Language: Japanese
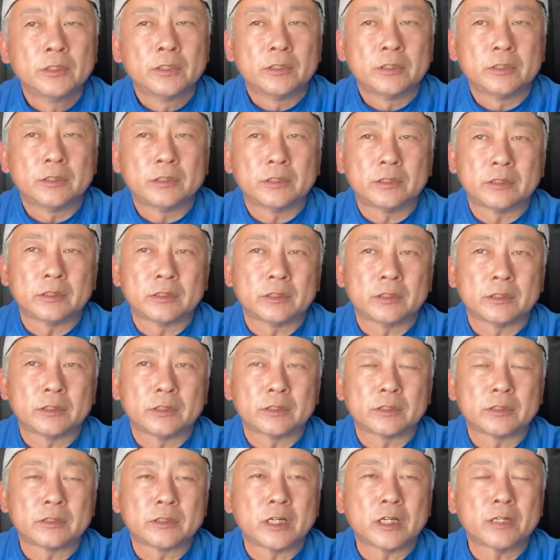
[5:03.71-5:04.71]

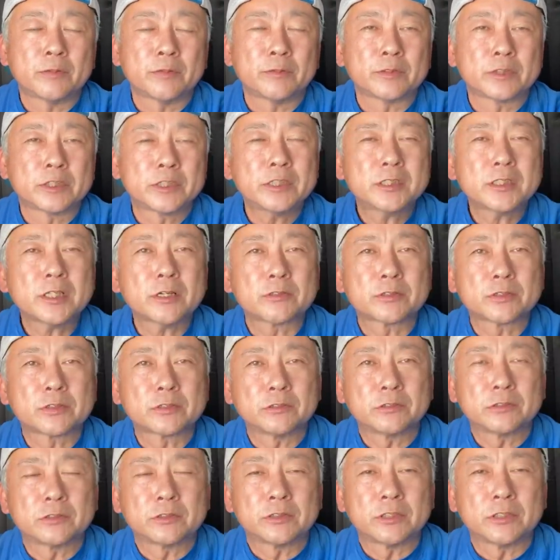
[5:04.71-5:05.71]
えー、あの、小さく
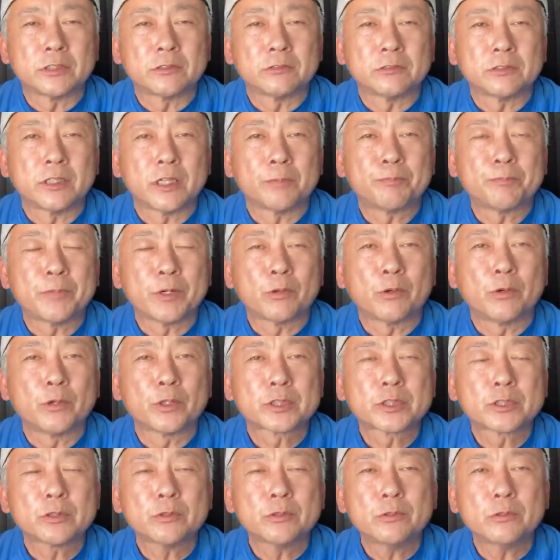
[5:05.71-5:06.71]
作ってるんで、やっぱ故
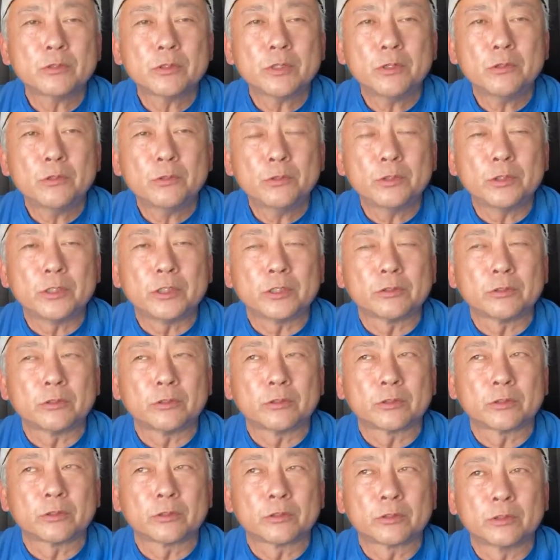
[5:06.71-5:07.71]
障が多いという
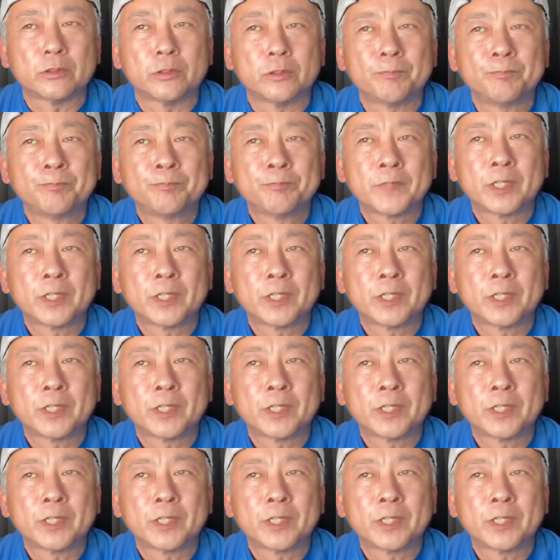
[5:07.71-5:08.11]
ことと、